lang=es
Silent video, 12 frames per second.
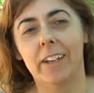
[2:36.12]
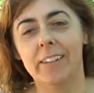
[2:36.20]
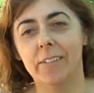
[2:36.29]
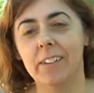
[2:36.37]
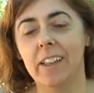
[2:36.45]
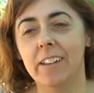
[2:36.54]

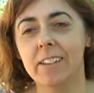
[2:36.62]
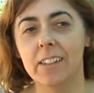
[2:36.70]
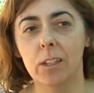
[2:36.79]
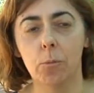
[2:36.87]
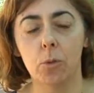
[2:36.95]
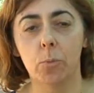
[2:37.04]
Actividades
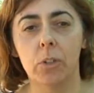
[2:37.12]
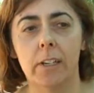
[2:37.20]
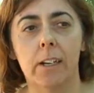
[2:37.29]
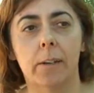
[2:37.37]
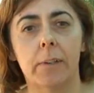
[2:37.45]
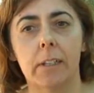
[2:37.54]
tenemos
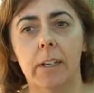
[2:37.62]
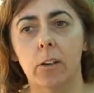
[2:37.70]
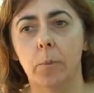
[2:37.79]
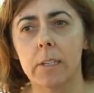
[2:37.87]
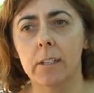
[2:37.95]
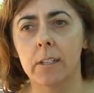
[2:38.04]
muchas, la verdad
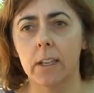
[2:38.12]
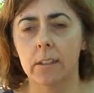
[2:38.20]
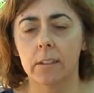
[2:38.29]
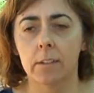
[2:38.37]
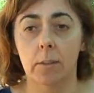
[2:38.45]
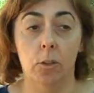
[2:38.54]
lo más,
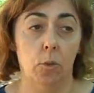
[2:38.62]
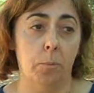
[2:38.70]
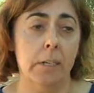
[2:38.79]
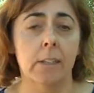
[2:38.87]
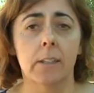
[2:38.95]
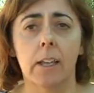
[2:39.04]

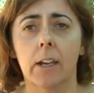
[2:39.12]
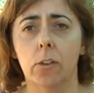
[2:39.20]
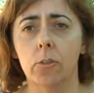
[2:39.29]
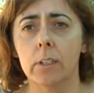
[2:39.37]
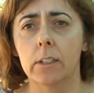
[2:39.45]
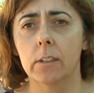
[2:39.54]

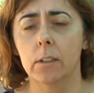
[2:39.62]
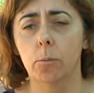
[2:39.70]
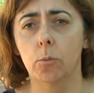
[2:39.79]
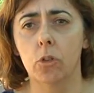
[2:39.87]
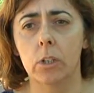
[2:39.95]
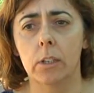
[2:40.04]
destacado es que
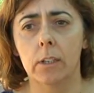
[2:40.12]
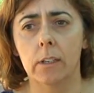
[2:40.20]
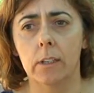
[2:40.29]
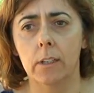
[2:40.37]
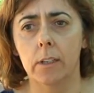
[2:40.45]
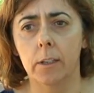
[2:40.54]
tenemos,
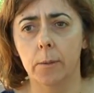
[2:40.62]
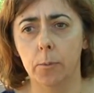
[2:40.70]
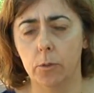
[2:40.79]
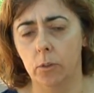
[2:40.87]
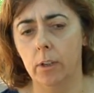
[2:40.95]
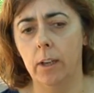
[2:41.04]
eh,
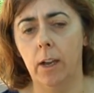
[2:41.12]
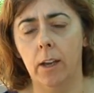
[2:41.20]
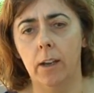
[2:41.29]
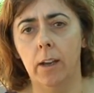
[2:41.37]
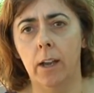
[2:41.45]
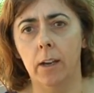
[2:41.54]
bueno,
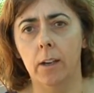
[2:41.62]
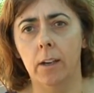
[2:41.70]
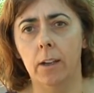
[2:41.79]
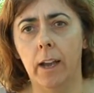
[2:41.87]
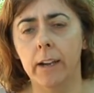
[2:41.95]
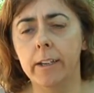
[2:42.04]

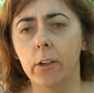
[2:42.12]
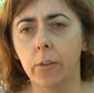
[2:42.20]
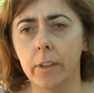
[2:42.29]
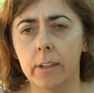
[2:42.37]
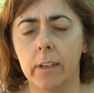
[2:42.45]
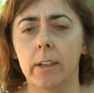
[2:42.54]
al,
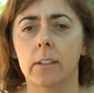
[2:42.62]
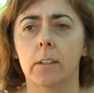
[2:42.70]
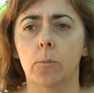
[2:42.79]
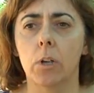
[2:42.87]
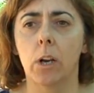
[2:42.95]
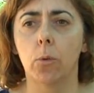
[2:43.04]
hilo de que
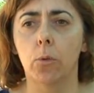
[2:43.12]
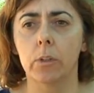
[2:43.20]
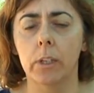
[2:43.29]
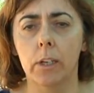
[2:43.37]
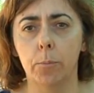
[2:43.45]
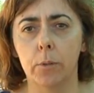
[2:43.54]
tenemos la
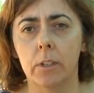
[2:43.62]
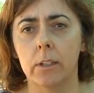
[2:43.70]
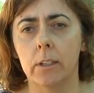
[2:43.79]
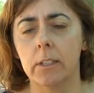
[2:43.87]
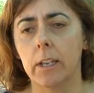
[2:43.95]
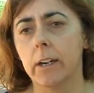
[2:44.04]
ludoteca, pues
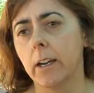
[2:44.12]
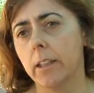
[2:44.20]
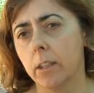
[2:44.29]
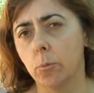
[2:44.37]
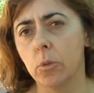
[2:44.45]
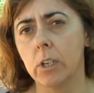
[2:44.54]
eh, se
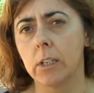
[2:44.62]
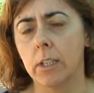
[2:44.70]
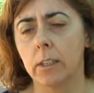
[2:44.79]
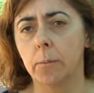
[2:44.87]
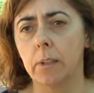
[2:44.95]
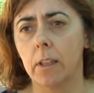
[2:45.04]
realizan muchas
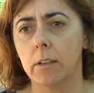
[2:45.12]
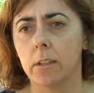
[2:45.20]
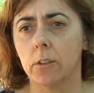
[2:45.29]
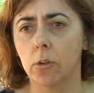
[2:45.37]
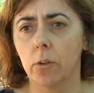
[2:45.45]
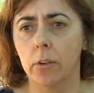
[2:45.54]
actividades
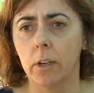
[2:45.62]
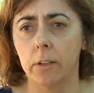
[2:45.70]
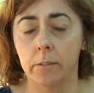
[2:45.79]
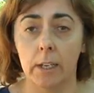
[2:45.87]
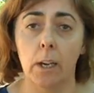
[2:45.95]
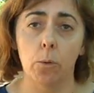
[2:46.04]
dentro
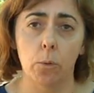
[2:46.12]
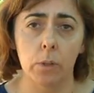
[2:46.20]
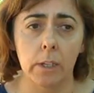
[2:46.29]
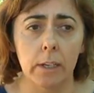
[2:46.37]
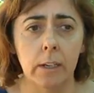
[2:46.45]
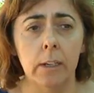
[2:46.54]
de, la
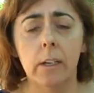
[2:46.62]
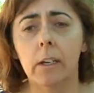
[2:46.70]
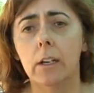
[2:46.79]
ludoteca.